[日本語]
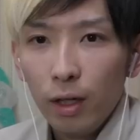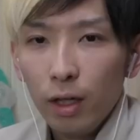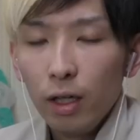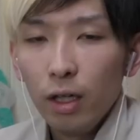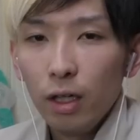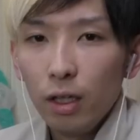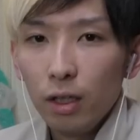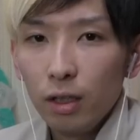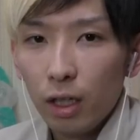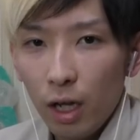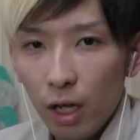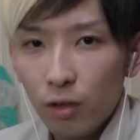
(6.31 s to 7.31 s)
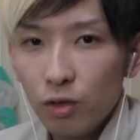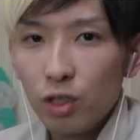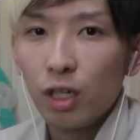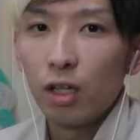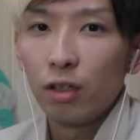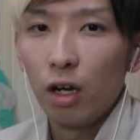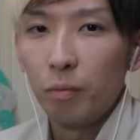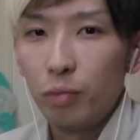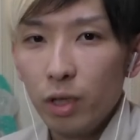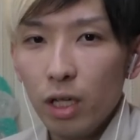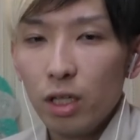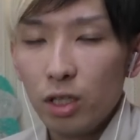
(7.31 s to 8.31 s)
700時間ぐらい
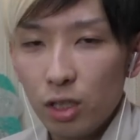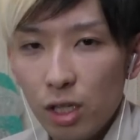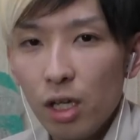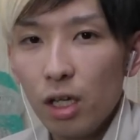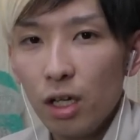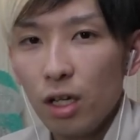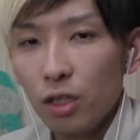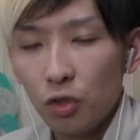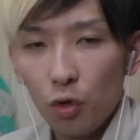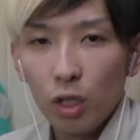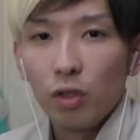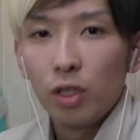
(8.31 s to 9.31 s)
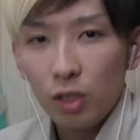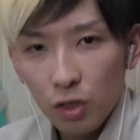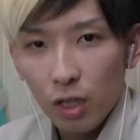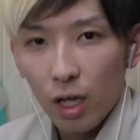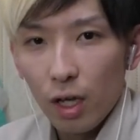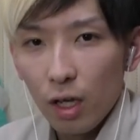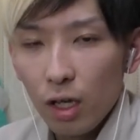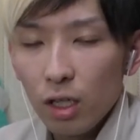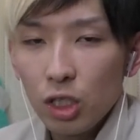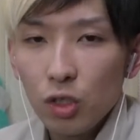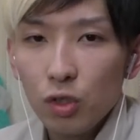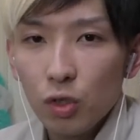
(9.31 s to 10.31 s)
プレイして、その程度引き継い
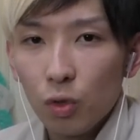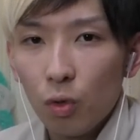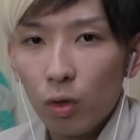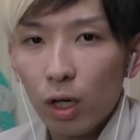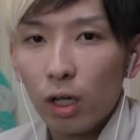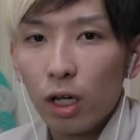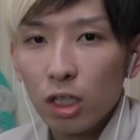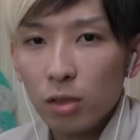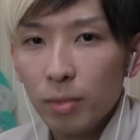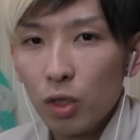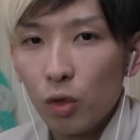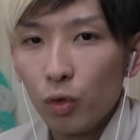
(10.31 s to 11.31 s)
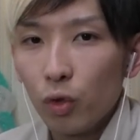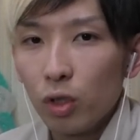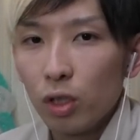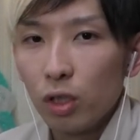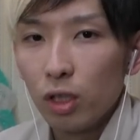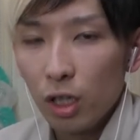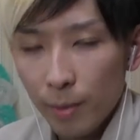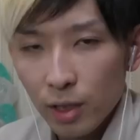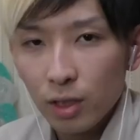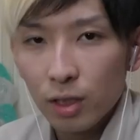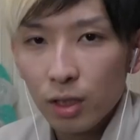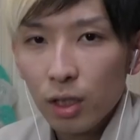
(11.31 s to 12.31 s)
で、真打ちを今回始めることになりま
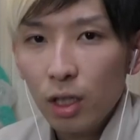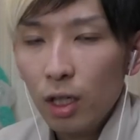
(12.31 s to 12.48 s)
す。